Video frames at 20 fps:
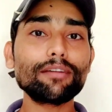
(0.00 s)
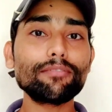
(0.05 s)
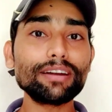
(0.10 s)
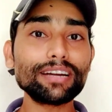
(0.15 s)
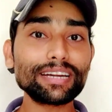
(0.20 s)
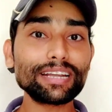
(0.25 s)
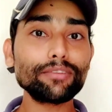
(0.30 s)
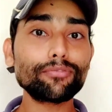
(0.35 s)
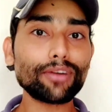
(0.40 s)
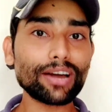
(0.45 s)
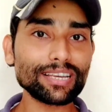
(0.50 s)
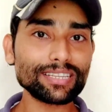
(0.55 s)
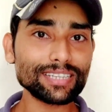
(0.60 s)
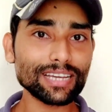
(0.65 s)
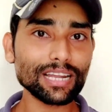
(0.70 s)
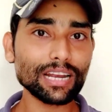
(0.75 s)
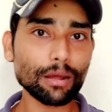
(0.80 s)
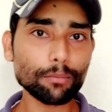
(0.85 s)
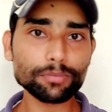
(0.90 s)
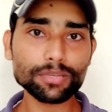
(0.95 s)
11T
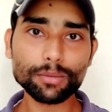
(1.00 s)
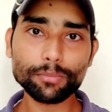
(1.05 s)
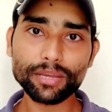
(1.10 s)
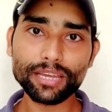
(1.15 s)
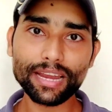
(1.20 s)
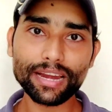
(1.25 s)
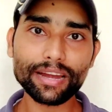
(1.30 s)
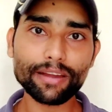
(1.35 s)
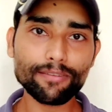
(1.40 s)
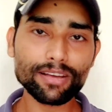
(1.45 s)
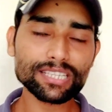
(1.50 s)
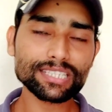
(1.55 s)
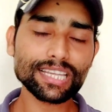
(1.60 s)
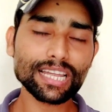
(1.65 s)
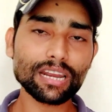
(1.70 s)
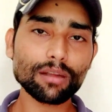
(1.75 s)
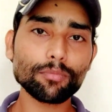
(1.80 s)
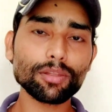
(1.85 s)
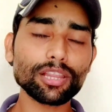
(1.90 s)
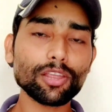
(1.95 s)
5G के नाम से भी यही डिवाइस
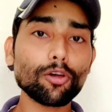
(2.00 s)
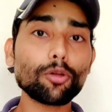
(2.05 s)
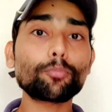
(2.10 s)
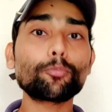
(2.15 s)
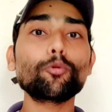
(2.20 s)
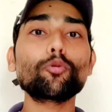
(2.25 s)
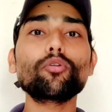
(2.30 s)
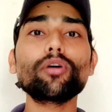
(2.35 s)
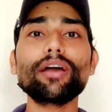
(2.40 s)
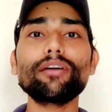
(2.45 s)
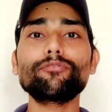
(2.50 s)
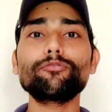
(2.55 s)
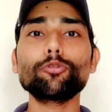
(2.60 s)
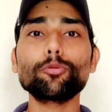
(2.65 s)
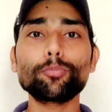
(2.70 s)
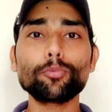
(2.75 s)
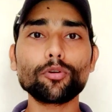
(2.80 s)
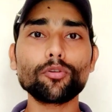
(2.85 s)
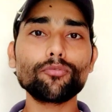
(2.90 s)
देखने मिलता है और Poco M4